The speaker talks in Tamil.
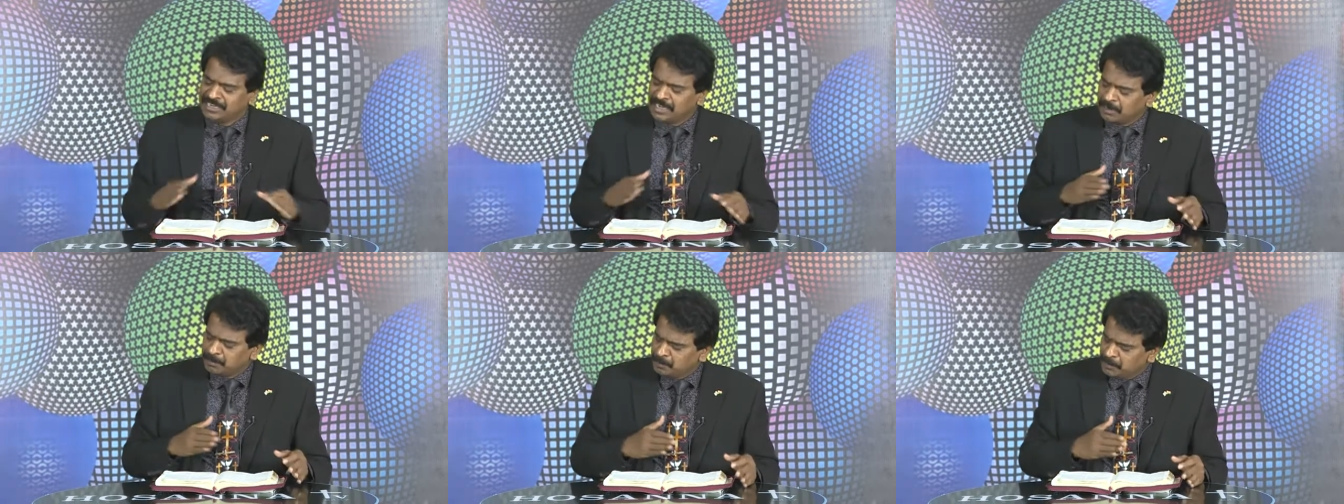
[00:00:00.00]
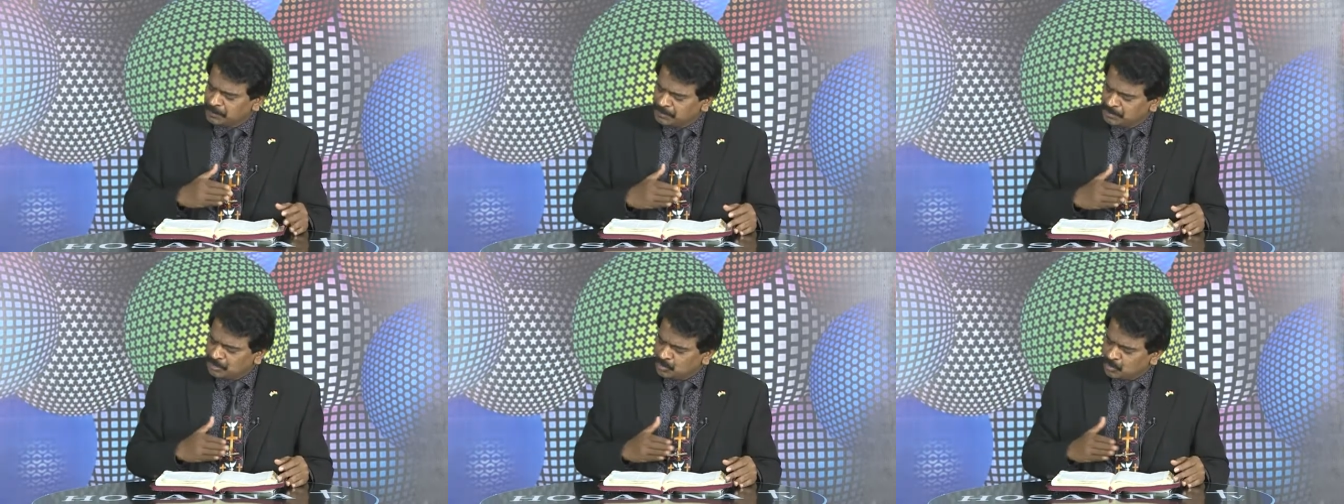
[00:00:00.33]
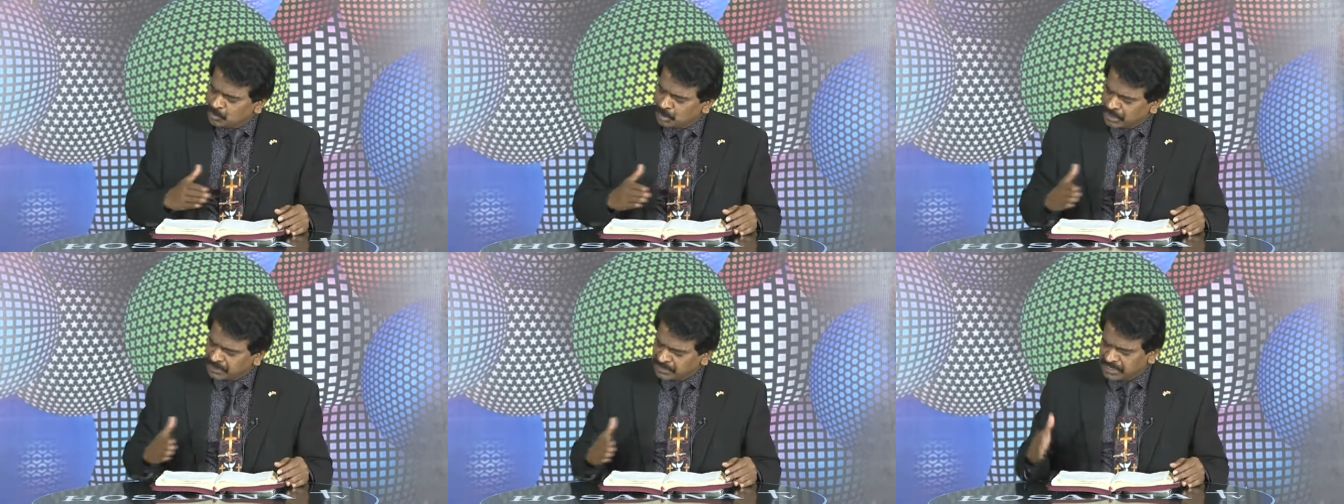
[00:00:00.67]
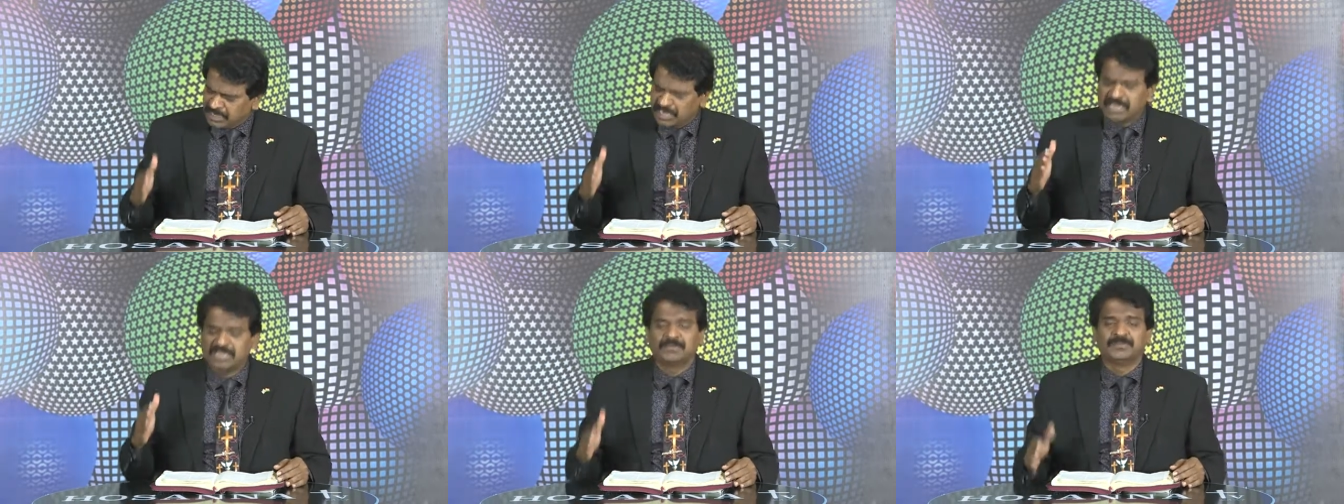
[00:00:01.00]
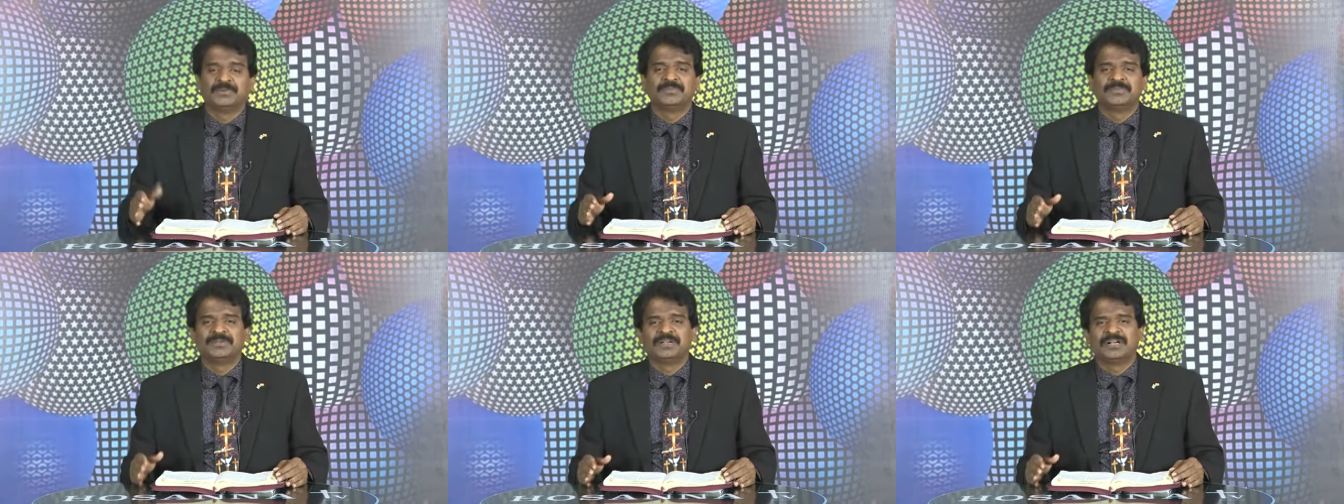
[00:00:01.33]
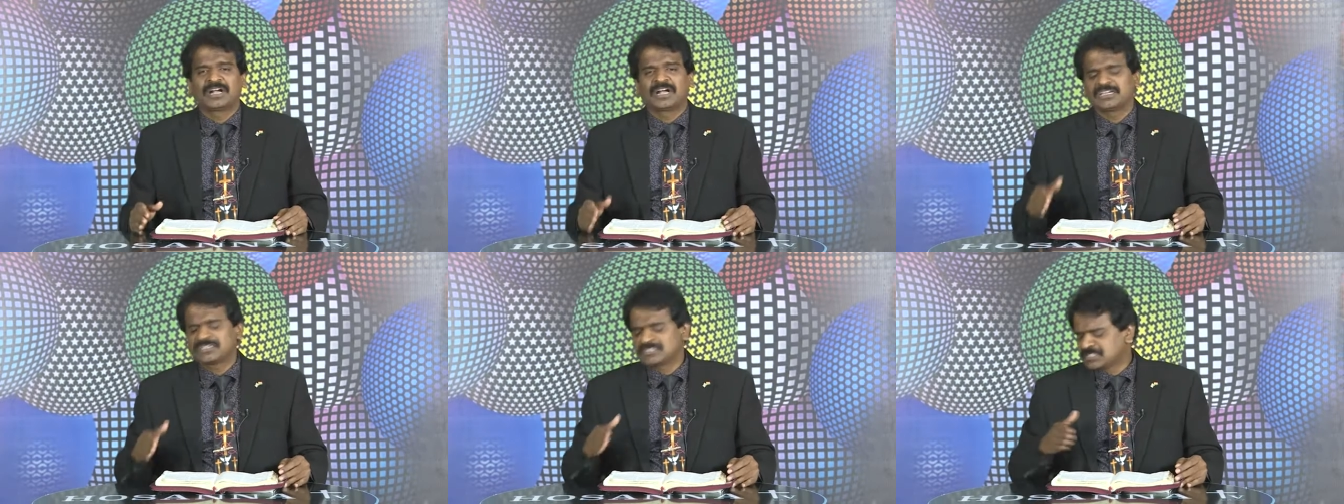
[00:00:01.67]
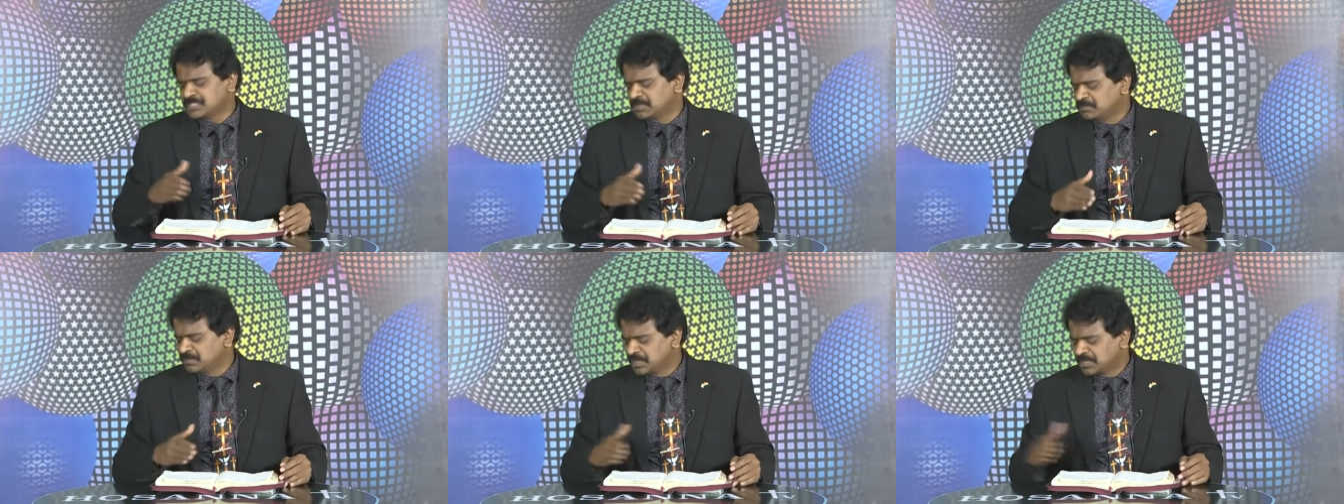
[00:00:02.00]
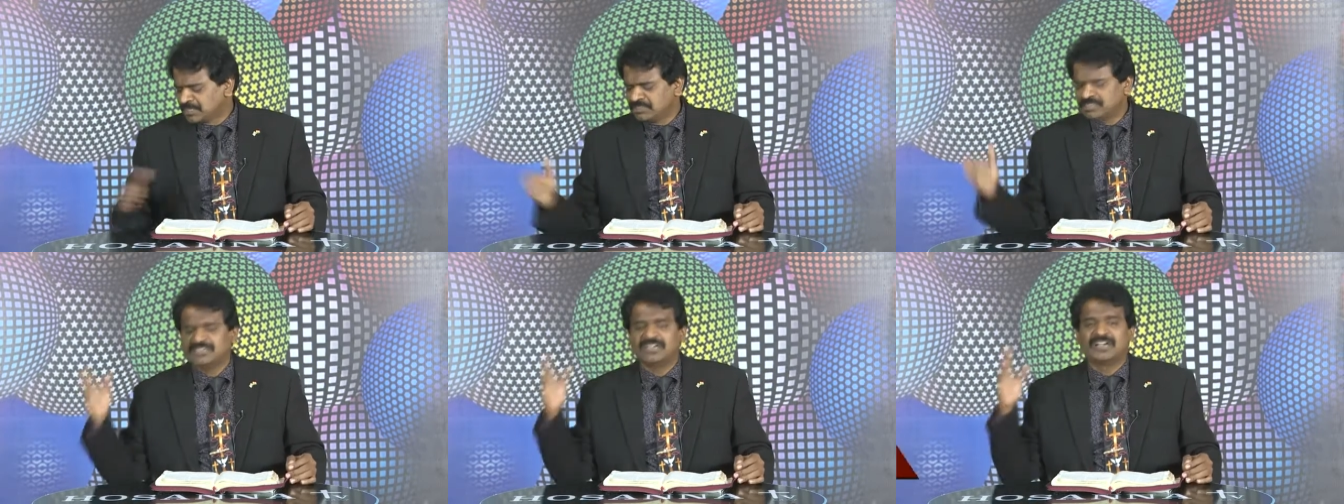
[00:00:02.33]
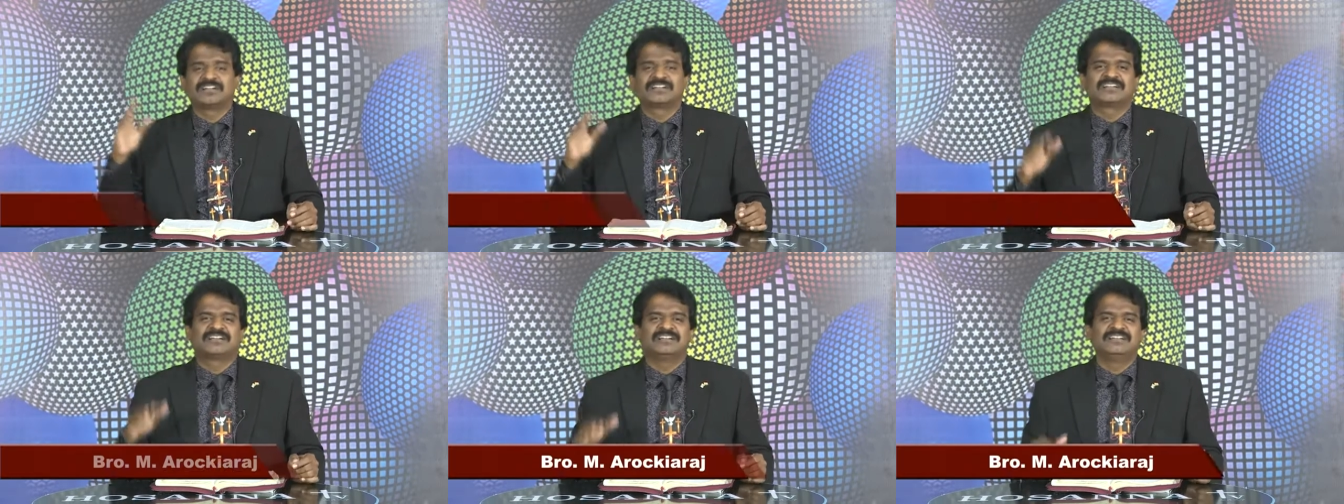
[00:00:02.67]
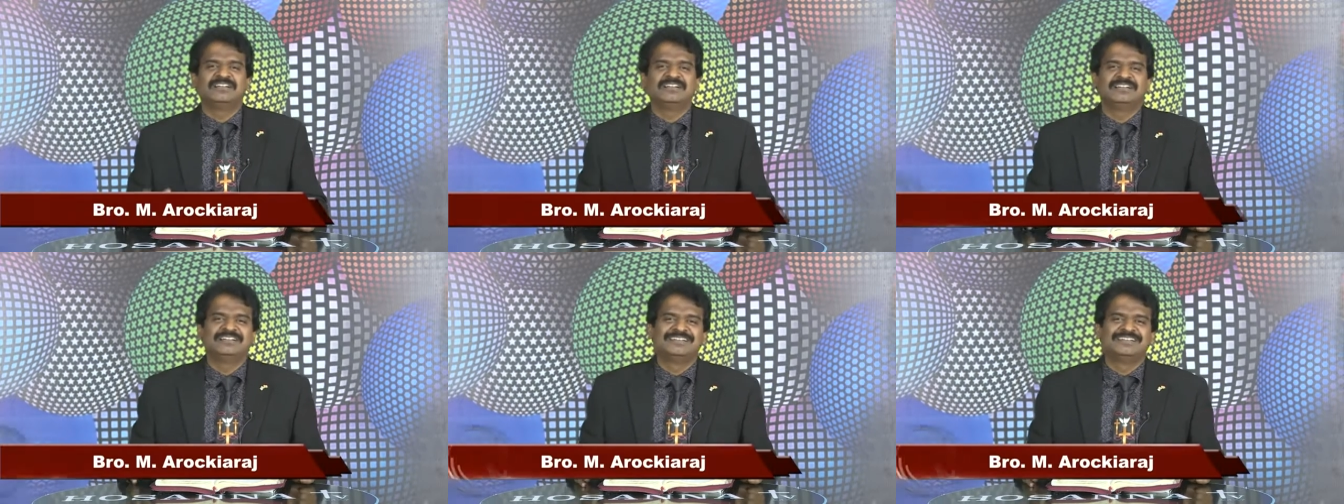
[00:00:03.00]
நாற்பத்தி ஒரு அதிகாரமும் கஷ்டம் நிறைந்த நாட்கள்